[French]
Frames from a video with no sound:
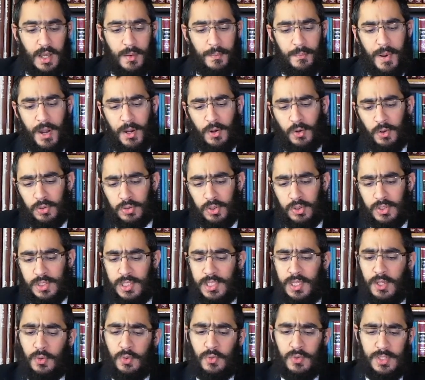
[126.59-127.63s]
Par contre, en ce
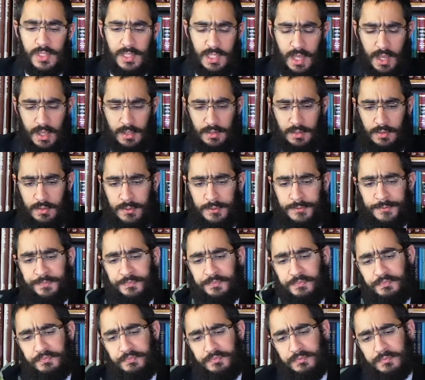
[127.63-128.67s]
qui concerne
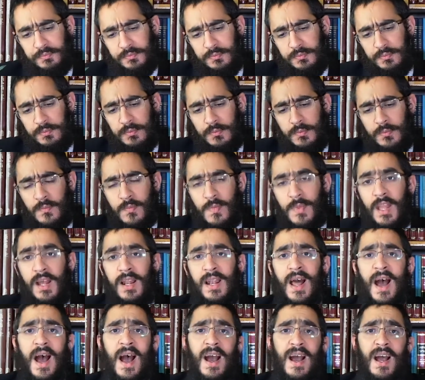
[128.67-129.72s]

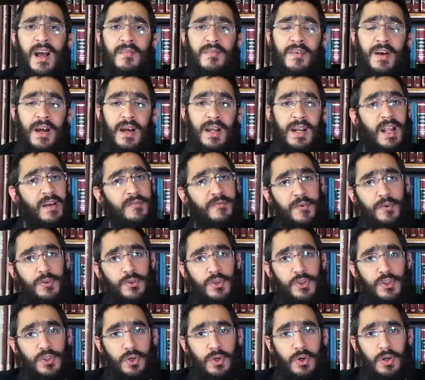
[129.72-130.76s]
la harava, la feuille de
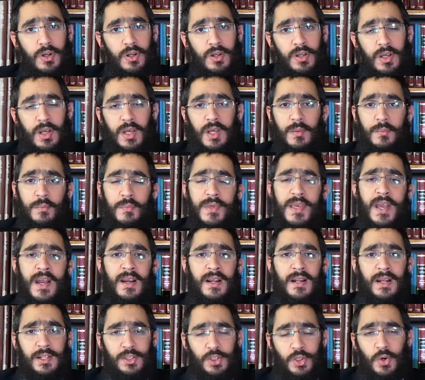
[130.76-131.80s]
saule, bien
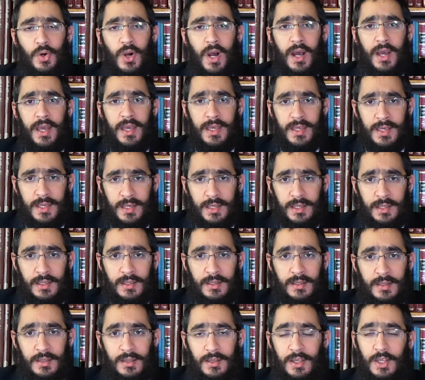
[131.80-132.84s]
que la Torah ait
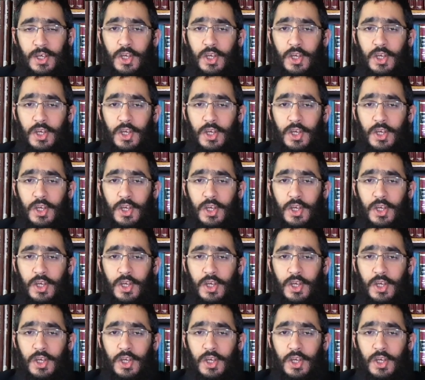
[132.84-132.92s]
écrit